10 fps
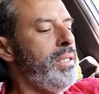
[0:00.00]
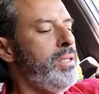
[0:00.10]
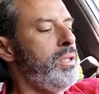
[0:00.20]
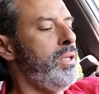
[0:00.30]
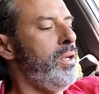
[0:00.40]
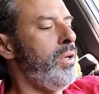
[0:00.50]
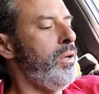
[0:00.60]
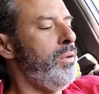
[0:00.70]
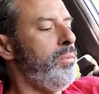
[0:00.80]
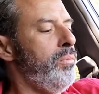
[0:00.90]
más
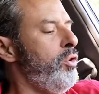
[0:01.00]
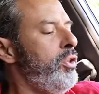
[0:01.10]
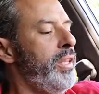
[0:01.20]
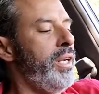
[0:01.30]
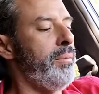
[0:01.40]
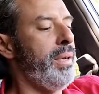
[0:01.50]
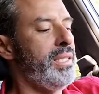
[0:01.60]
no tendrán